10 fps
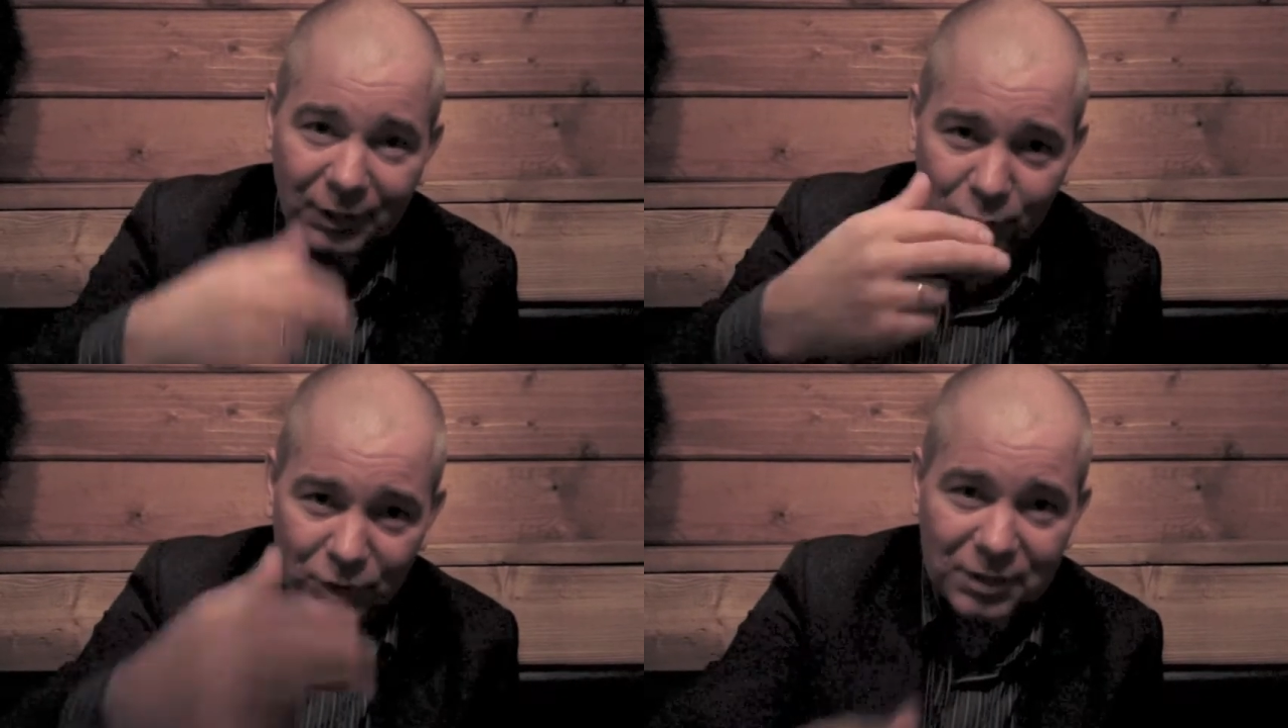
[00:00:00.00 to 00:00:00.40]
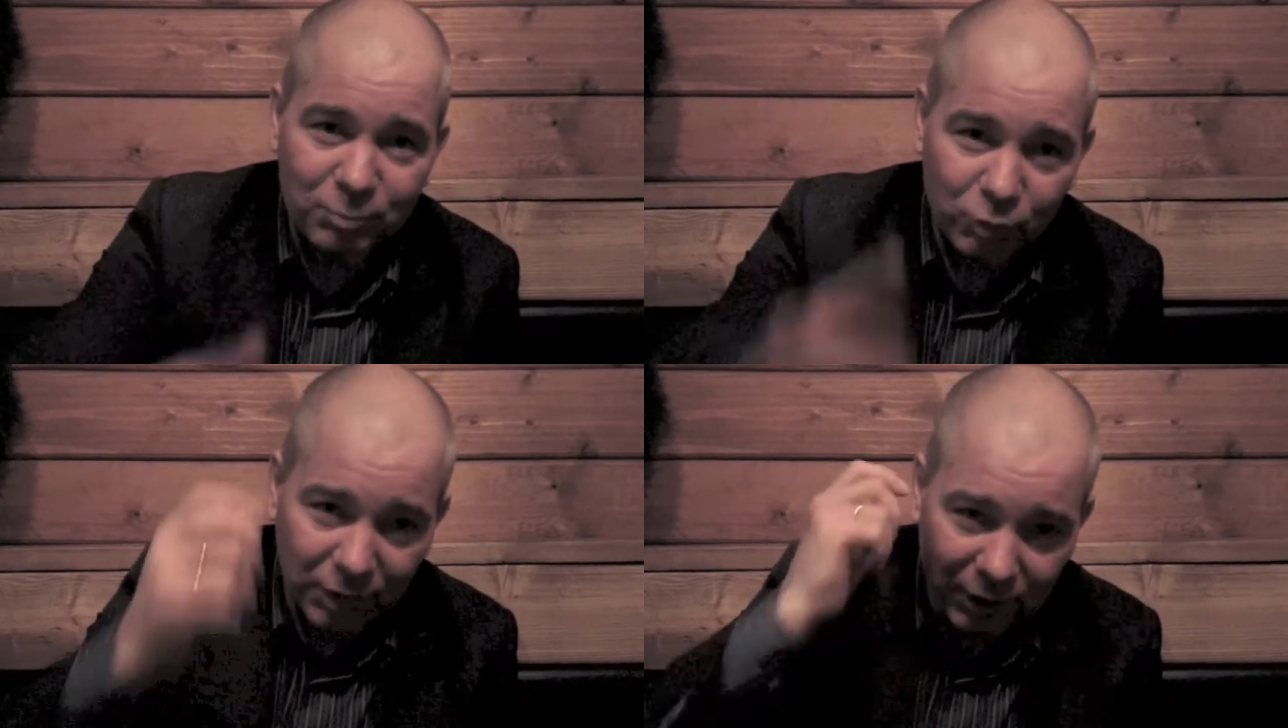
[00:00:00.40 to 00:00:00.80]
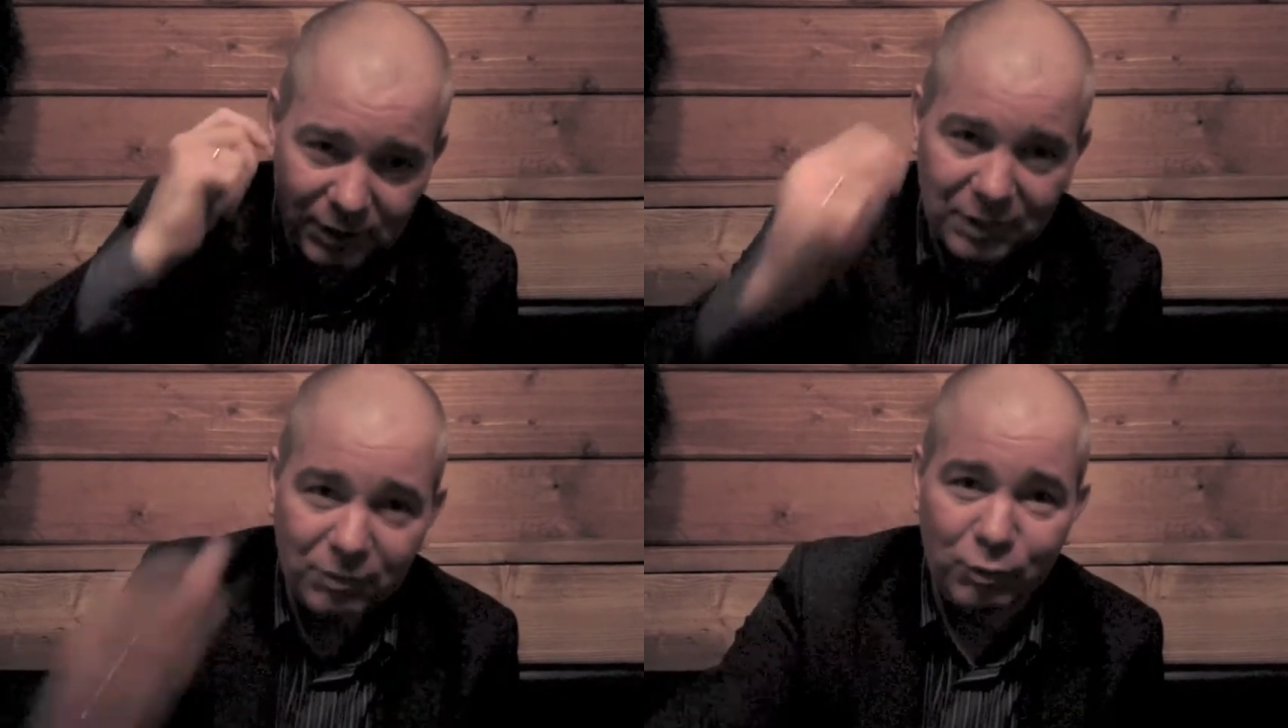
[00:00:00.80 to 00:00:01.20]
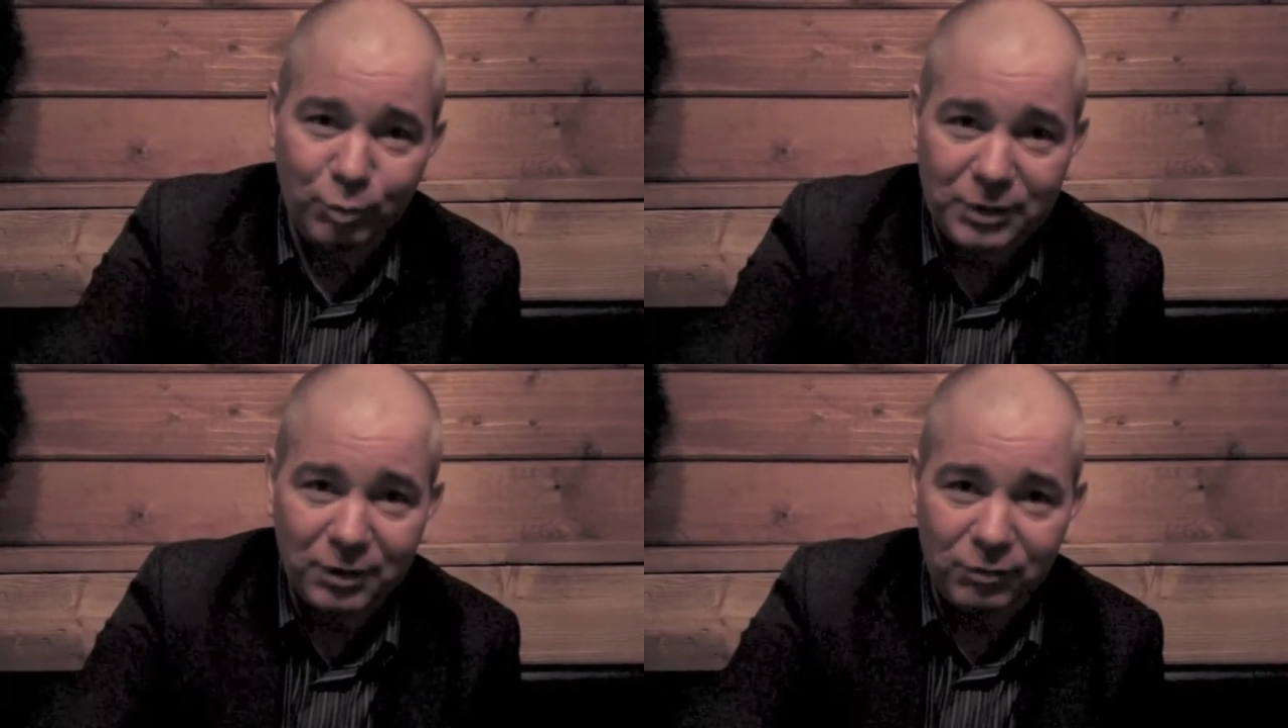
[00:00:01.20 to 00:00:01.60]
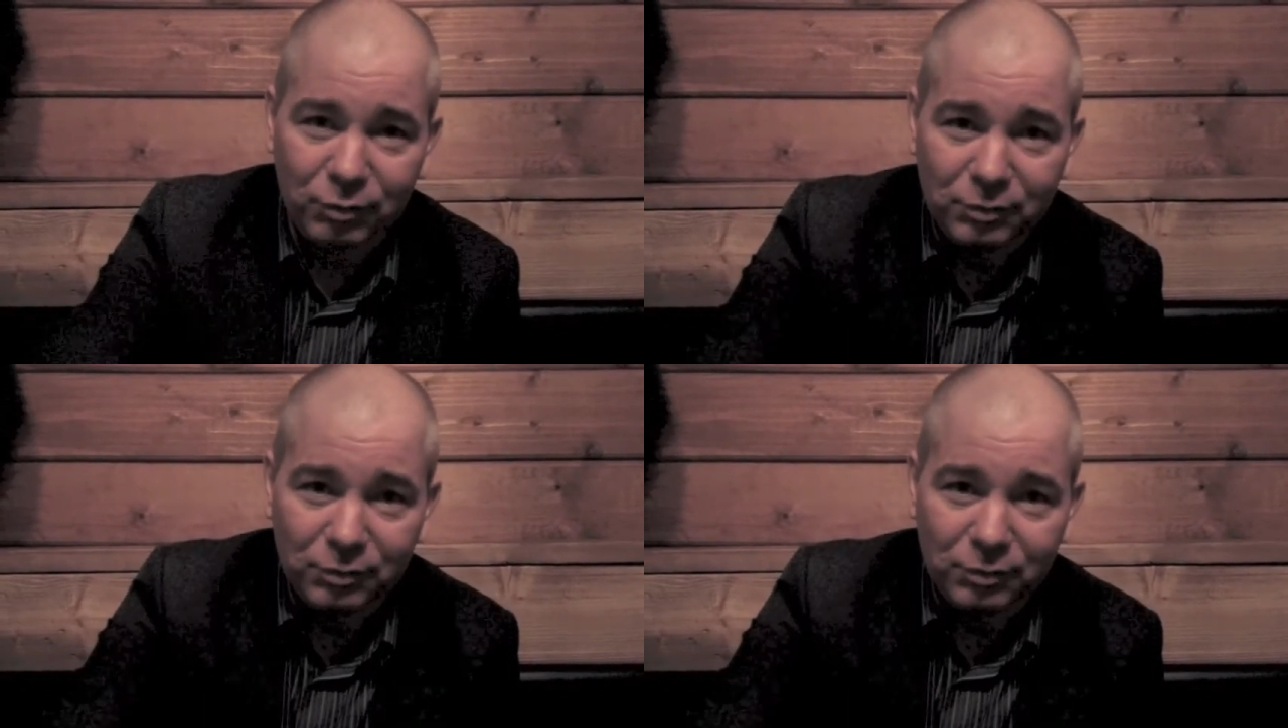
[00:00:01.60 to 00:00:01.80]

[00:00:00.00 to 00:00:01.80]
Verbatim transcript: туда смотрят, а разговаривают по телефону.